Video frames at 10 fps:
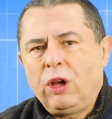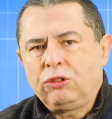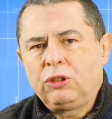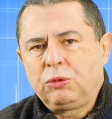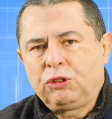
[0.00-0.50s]

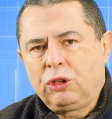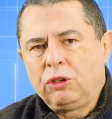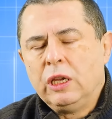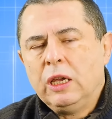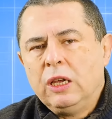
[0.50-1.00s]
właśnie przez
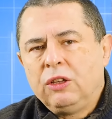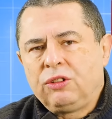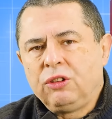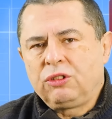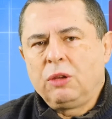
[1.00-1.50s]
ten
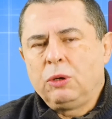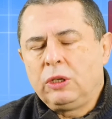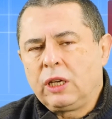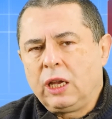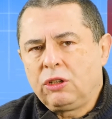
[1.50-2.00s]
system
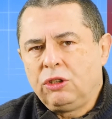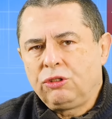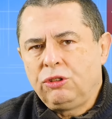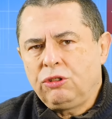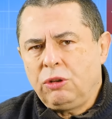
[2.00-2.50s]
oligarchiczny,